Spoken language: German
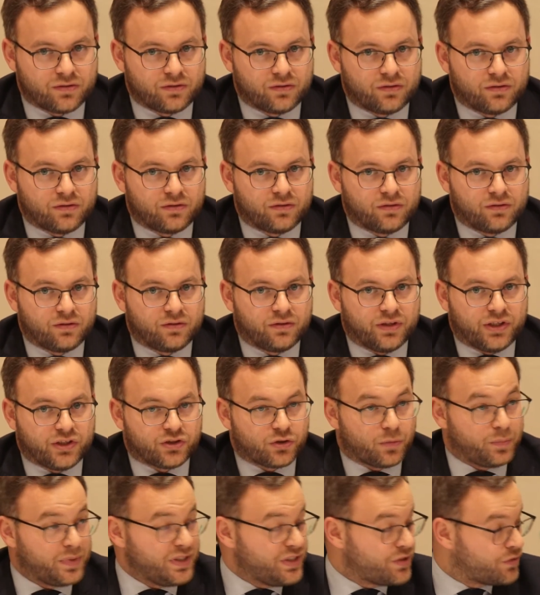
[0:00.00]
der Frieden
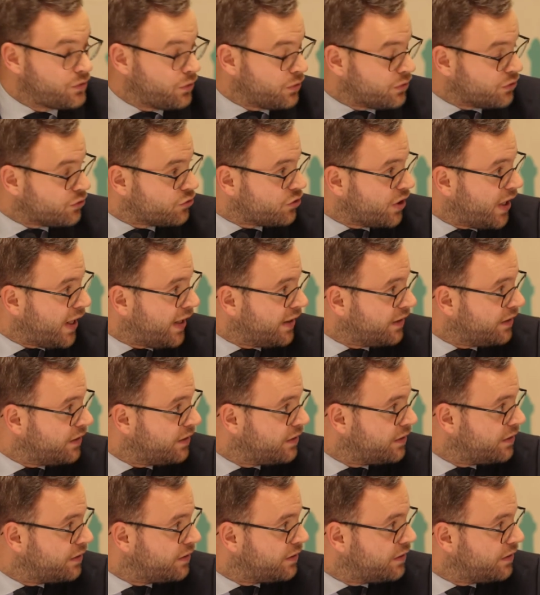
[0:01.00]

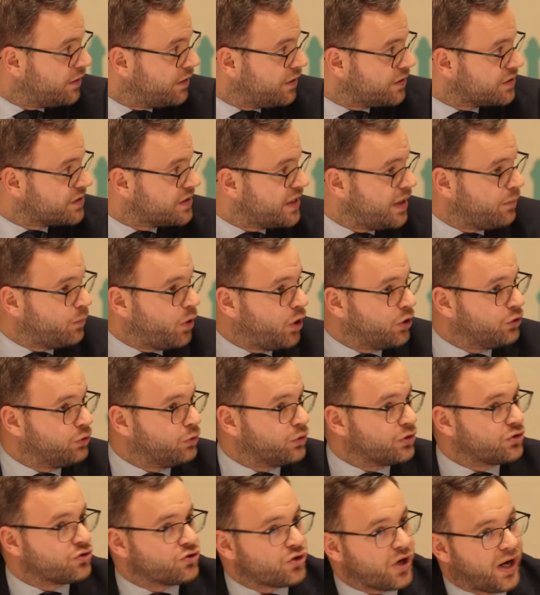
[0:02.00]
und die Sicherheit.
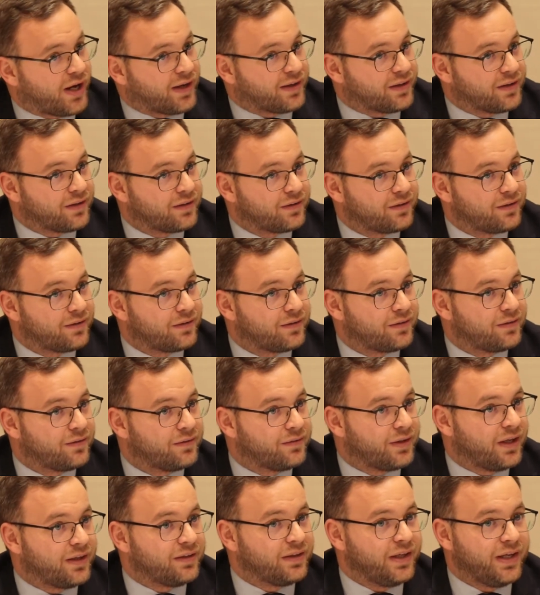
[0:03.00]
Frieden und Sicherheit
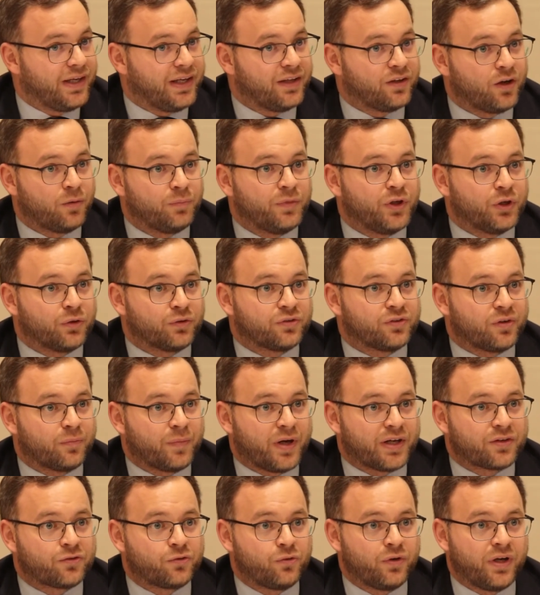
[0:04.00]
sind keine
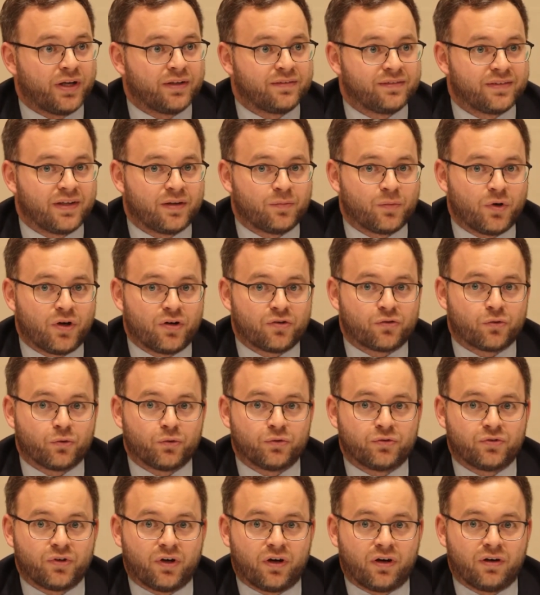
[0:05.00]

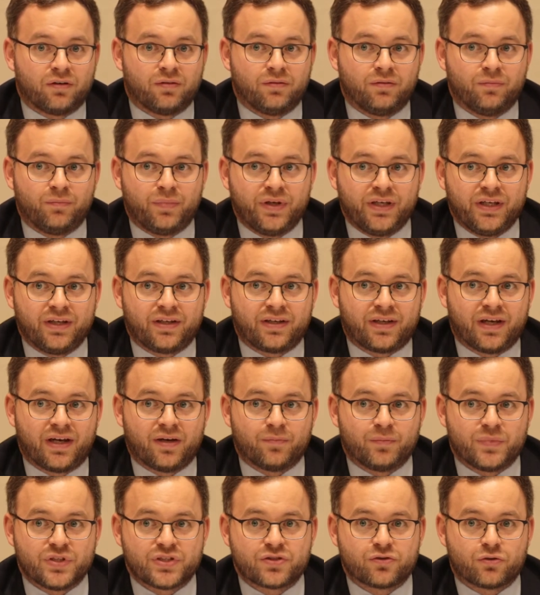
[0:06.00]
Gegebenheiten. Keine.
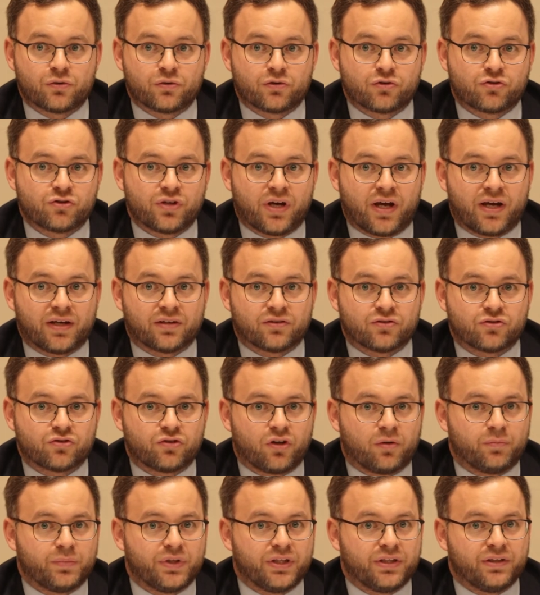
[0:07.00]
Seitdem ich
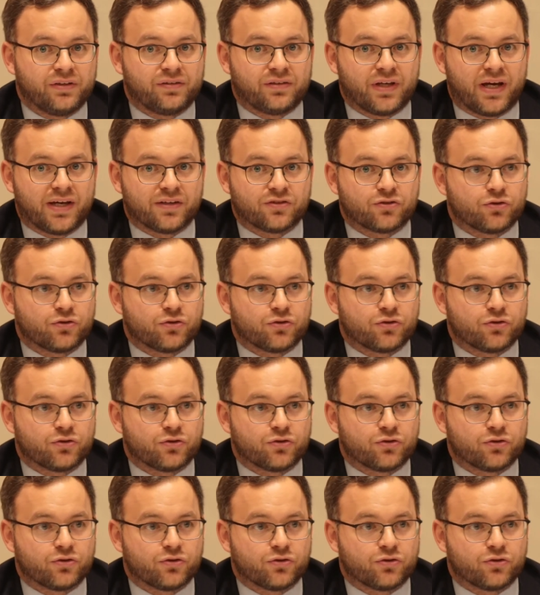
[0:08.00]
natürlich